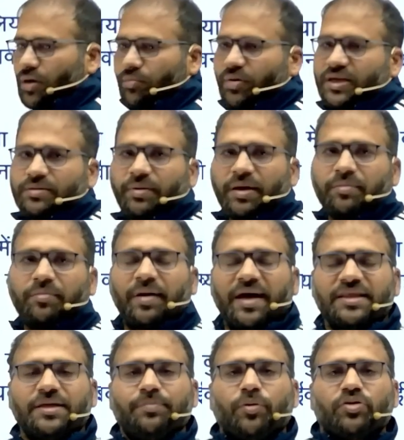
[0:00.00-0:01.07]
वर्तमान
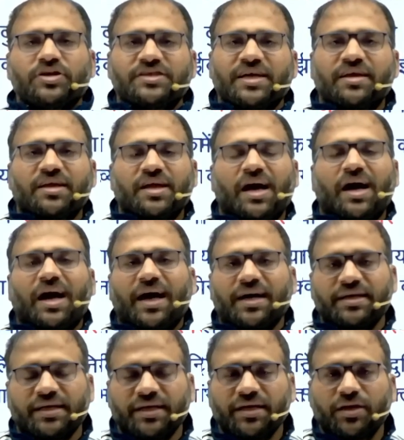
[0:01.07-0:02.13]
महाद्वीपों की संख्या आठ
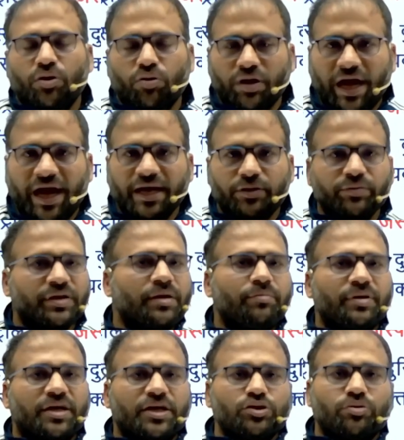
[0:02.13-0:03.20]
है और आठवें नंबर
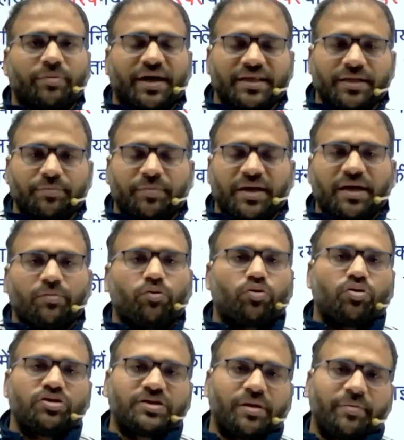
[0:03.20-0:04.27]
का जो महाद्वीप बना वो
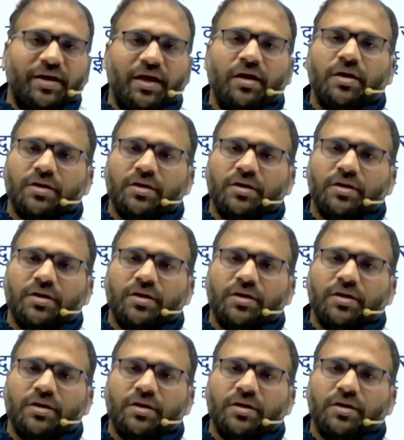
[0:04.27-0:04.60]
कौन सा बना